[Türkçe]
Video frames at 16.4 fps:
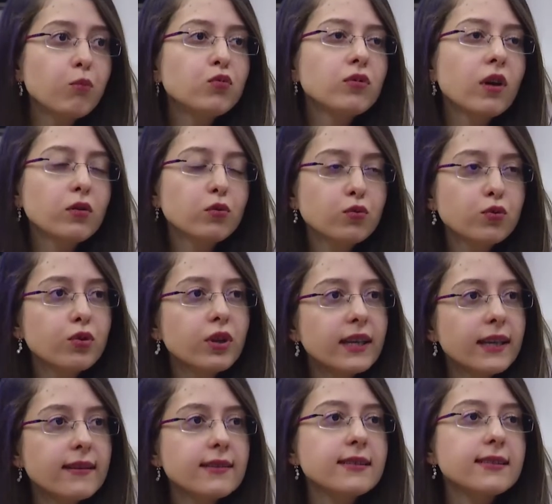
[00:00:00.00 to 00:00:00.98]
Bunlar uykuya
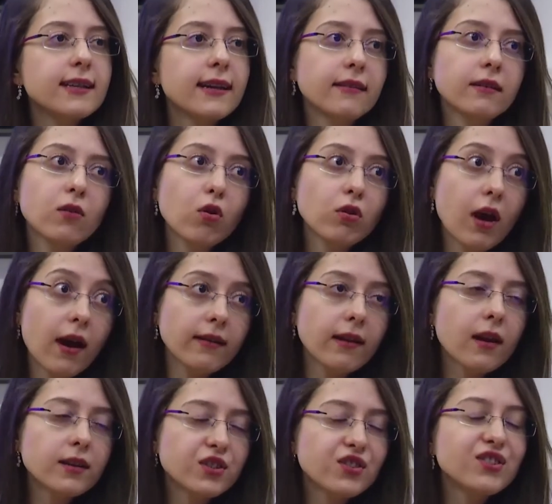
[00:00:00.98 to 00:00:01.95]
geçişlerini
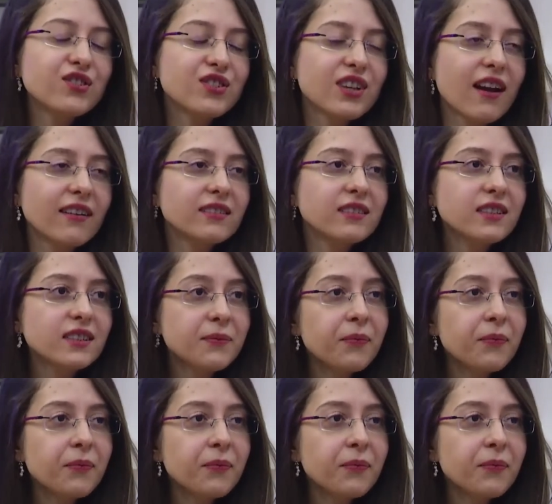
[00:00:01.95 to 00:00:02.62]
kolaylaştıracaktır.